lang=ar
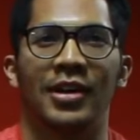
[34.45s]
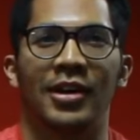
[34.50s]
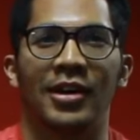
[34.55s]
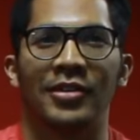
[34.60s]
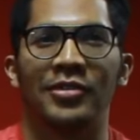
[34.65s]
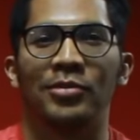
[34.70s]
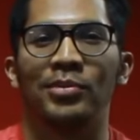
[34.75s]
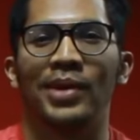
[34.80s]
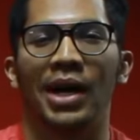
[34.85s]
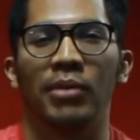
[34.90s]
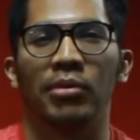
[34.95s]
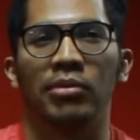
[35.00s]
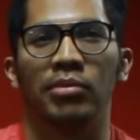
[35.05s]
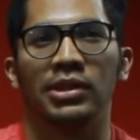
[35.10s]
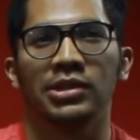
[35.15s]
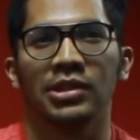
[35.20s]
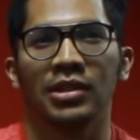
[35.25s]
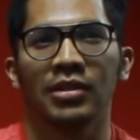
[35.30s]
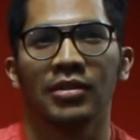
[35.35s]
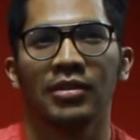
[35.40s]
اسمي احمد
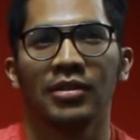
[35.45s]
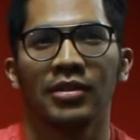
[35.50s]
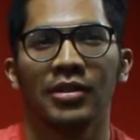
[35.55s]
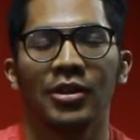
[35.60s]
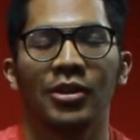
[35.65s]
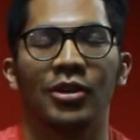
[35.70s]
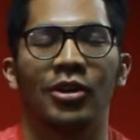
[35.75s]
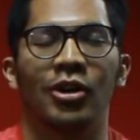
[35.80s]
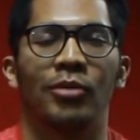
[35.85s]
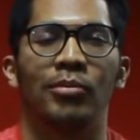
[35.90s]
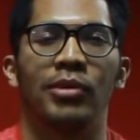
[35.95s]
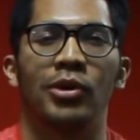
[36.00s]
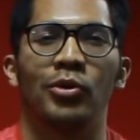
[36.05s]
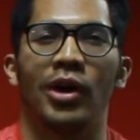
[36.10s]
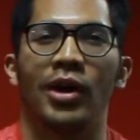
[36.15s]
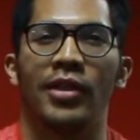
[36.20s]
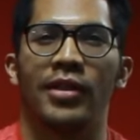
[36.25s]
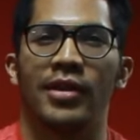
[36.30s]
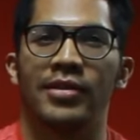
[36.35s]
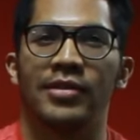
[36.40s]
بنجر عمري
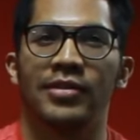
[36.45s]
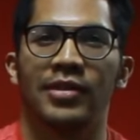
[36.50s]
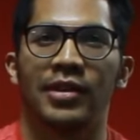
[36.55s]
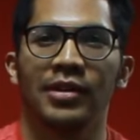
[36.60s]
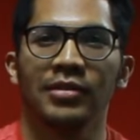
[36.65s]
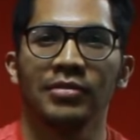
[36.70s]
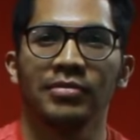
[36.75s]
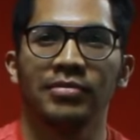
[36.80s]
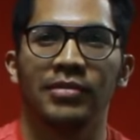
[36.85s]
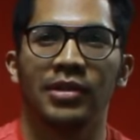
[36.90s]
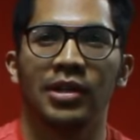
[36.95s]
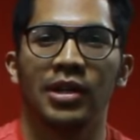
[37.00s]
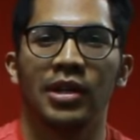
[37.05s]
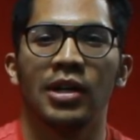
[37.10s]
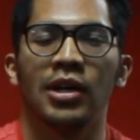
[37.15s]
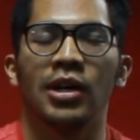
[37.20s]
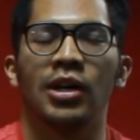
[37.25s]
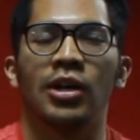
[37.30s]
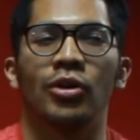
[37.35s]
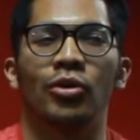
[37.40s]
31 سنه
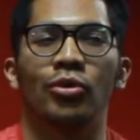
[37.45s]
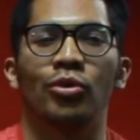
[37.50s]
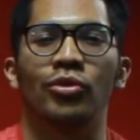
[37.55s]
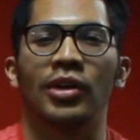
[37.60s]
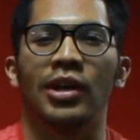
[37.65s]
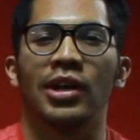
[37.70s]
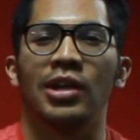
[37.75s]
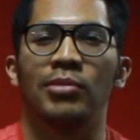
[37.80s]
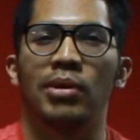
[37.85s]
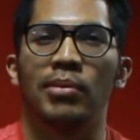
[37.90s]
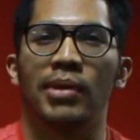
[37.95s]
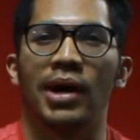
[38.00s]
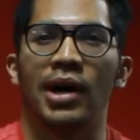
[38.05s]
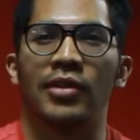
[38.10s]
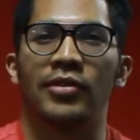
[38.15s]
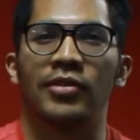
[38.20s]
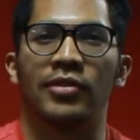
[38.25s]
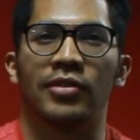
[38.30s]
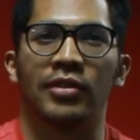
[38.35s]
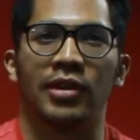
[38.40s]
وصار لي
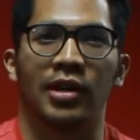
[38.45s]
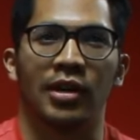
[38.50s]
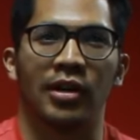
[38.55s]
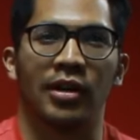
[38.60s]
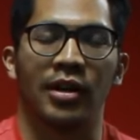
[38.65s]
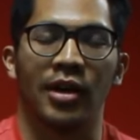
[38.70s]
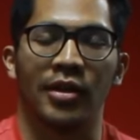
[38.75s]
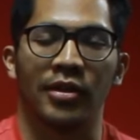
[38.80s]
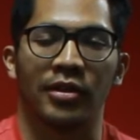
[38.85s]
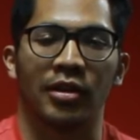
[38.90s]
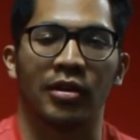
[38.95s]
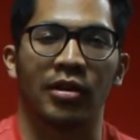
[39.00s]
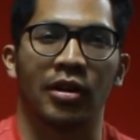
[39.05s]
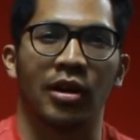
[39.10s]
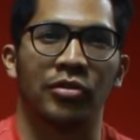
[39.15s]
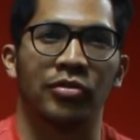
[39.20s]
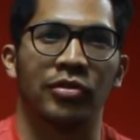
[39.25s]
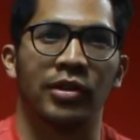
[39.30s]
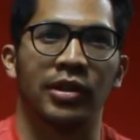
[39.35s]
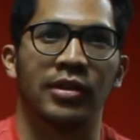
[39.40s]
بمارس رياضه
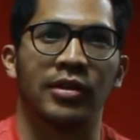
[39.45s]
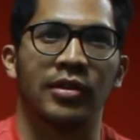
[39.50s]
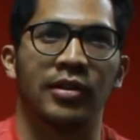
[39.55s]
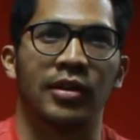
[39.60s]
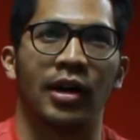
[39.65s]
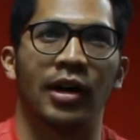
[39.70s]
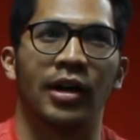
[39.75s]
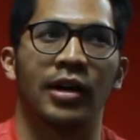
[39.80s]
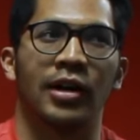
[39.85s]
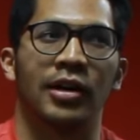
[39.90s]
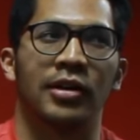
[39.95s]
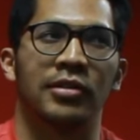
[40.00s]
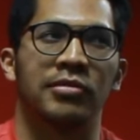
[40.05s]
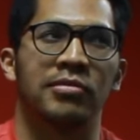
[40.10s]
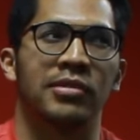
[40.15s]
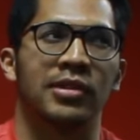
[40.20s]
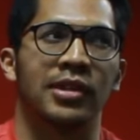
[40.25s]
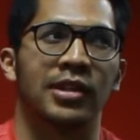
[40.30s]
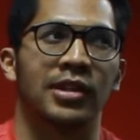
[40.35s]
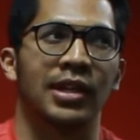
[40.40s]
الكروسفيت آه،
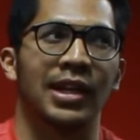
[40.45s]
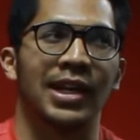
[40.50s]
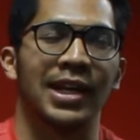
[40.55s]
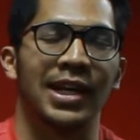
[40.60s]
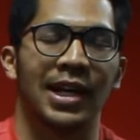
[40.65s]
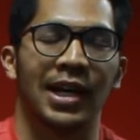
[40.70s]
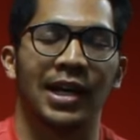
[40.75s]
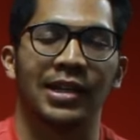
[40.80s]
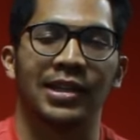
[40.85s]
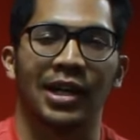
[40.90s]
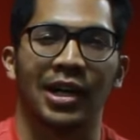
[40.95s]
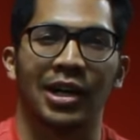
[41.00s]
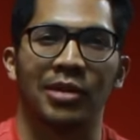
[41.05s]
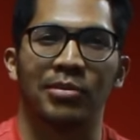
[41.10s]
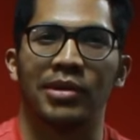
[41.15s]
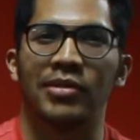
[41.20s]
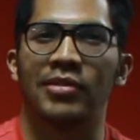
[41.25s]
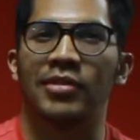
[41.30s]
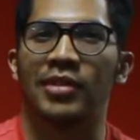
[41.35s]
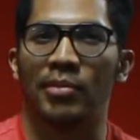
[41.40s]
لي الان
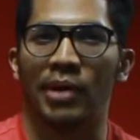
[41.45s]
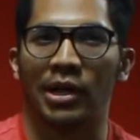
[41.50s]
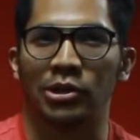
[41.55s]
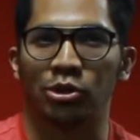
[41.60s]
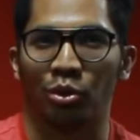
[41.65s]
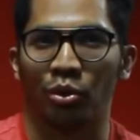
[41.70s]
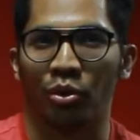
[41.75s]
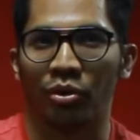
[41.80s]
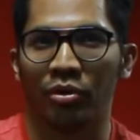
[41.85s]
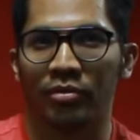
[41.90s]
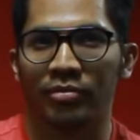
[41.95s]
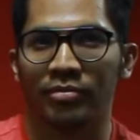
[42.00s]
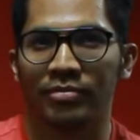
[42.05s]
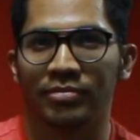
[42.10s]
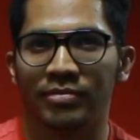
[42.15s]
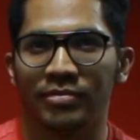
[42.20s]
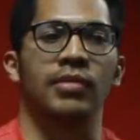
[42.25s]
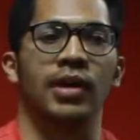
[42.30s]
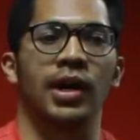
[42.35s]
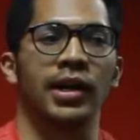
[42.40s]
تقريبا سبع شهور
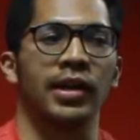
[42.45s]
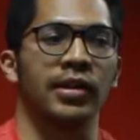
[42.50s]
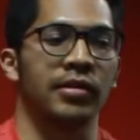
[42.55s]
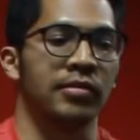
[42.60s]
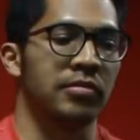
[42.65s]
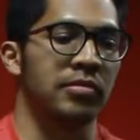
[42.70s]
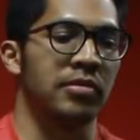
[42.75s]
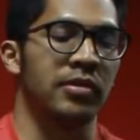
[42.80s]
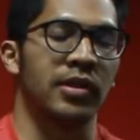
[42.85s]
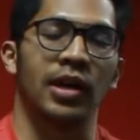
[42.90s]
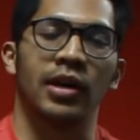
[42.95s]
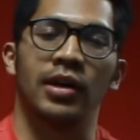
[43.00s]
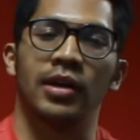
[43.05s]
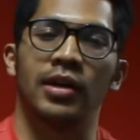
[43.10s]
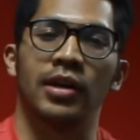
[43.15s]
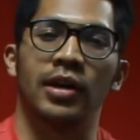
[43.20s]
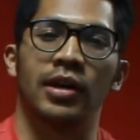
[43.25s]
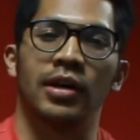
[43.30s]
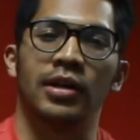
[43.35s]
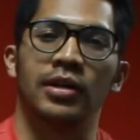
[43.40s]
انا انسان
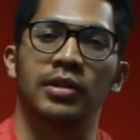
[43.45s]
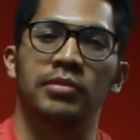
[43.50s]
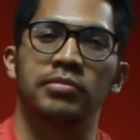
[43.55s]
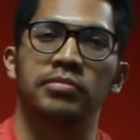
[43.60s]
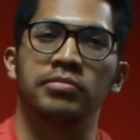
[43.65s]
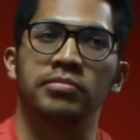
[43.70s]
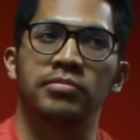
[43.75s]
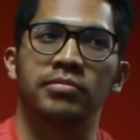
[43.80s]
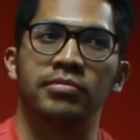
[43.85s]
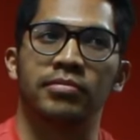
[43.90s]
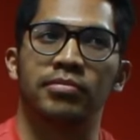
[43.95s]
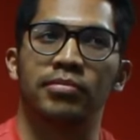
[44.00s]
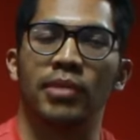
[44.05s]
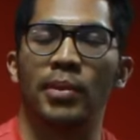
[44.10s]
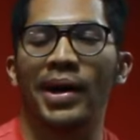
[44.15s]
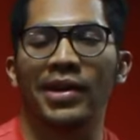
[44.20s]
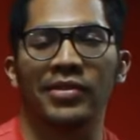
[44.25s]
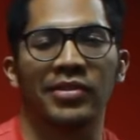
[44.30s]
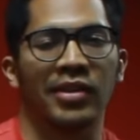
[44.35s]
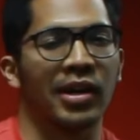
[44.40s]
آه،
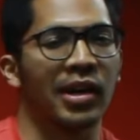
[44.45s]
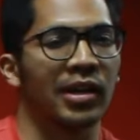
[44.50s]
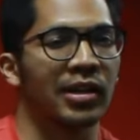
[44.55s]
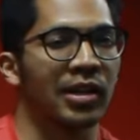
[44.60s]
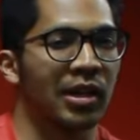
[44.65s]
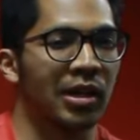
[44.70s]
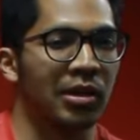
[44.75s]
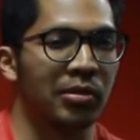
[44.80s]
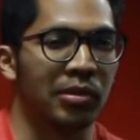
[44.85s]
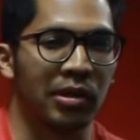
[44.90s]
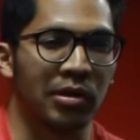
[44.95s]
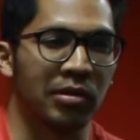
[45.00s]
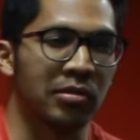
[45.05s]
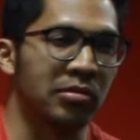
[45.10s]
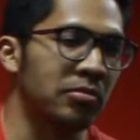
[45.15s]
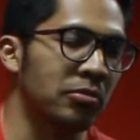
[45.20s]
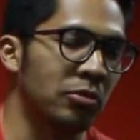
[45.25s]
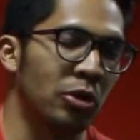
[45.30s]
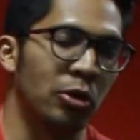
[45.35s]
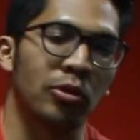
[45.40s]
بمارس الرياضه يعني من
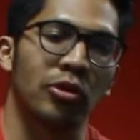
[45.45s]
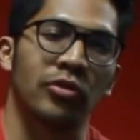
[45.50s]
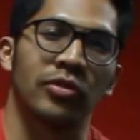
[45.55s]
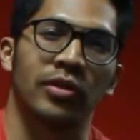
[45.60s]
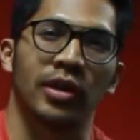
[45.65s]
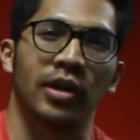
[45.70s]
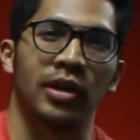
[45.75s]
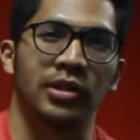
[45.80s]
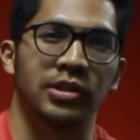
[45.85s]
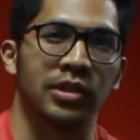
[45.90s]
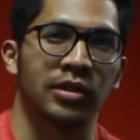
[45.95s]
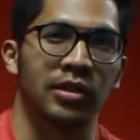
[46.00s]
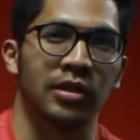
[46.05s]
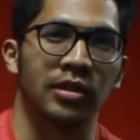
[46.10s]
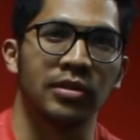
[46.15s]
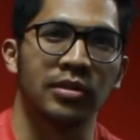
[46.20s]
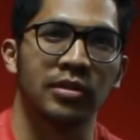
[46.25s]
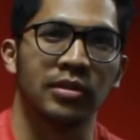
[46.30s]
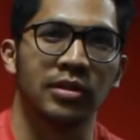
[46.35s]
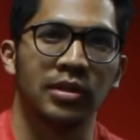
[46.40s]
عمر صغير جدا
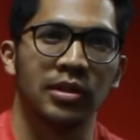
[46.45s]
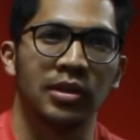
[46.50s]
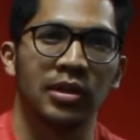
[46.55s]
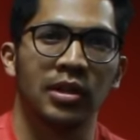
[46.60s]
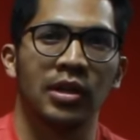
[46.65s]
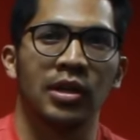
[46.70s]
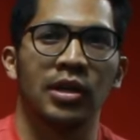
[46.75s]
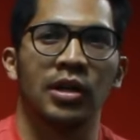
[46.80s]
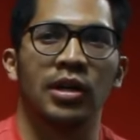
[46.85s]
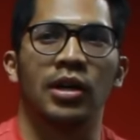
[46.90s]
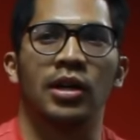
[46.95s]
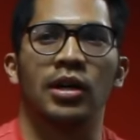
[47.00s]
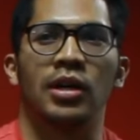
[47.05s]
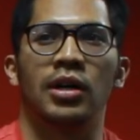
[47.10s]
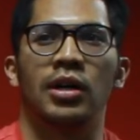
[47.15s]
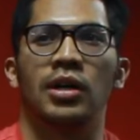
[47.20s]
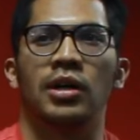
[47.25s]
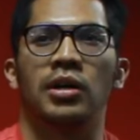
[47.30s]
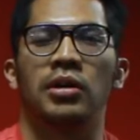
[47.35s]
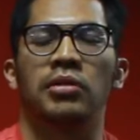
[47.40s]

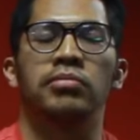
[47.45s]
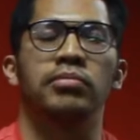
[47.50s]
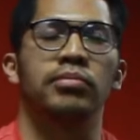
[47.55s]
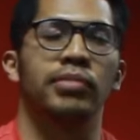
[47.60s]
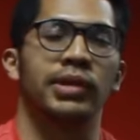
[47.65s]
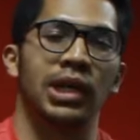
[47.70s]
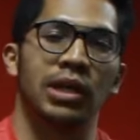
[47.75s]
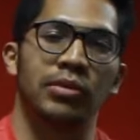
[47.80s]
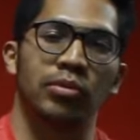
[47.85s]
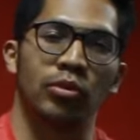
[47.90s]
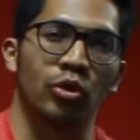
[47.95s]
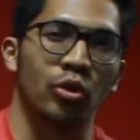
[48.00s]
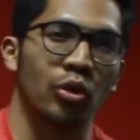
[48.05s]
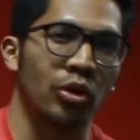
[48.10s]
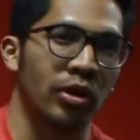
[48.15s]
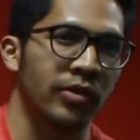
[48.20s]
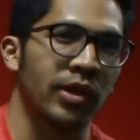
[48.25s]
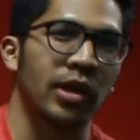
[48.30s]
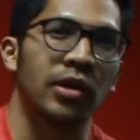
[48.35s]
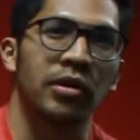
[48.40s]
آه، بدأت
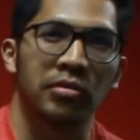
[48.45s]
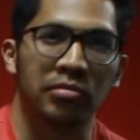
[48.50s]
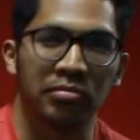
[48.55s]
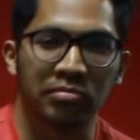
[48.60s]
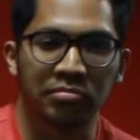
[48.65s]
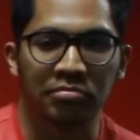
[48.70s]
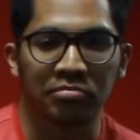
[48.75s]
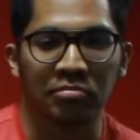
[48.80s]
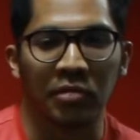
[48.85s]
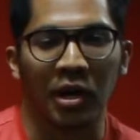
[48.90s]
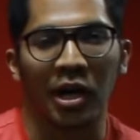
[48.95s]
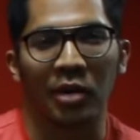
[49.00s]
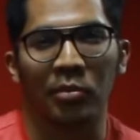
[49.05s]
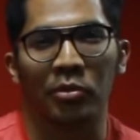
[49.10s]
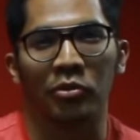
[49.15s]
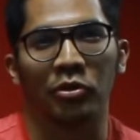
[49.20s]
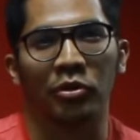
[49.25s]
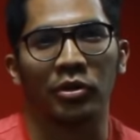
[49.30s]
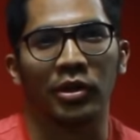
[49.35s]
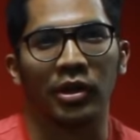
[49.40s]
بالكورة زي أغلب
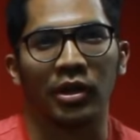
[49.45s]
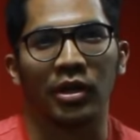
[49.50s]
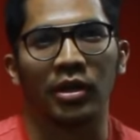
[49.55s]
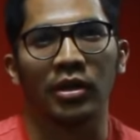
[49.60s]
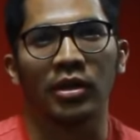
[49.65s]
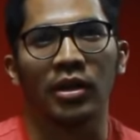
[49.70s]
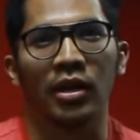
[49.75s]
السعوديين